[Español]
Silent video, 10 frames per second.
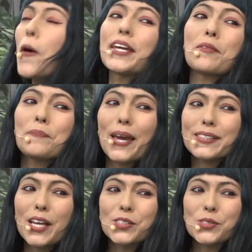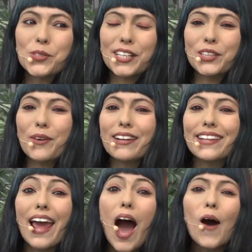y empiezan su ritual
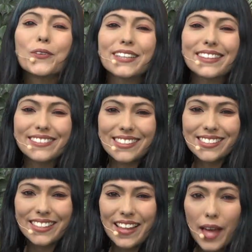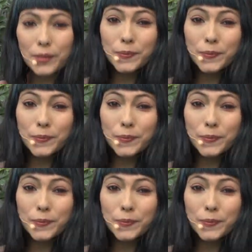de autenticidad.